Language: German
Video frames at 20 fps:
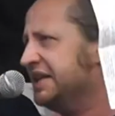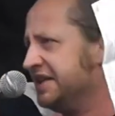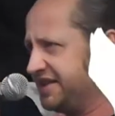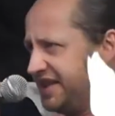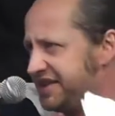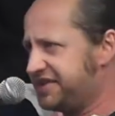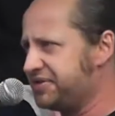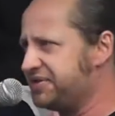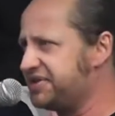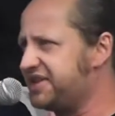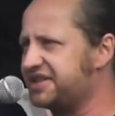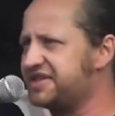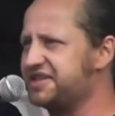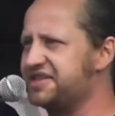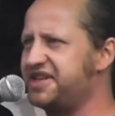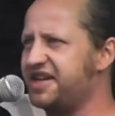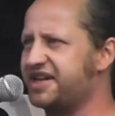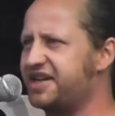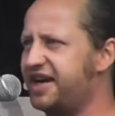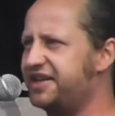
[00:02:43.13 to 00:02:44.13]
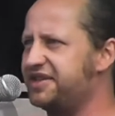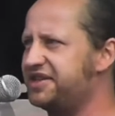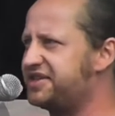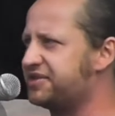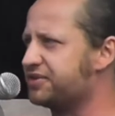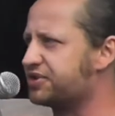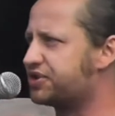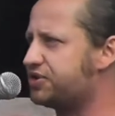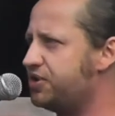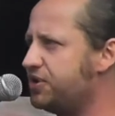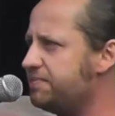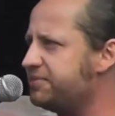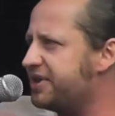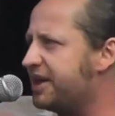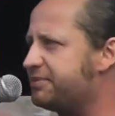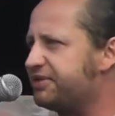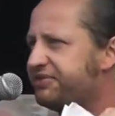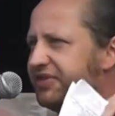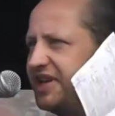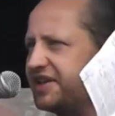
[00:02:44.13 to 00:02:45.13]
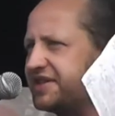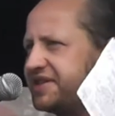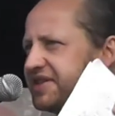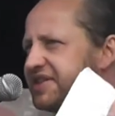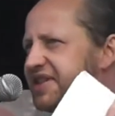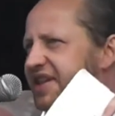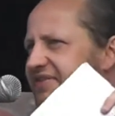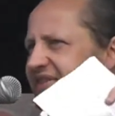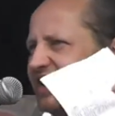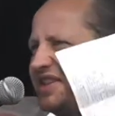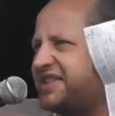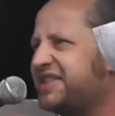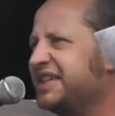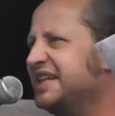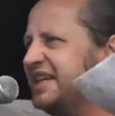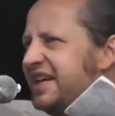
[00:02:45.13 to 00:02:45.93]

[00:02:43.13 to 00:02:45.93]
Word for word: das und das ist ja gar nicht so schlimm, da bewegt tut sich ja was.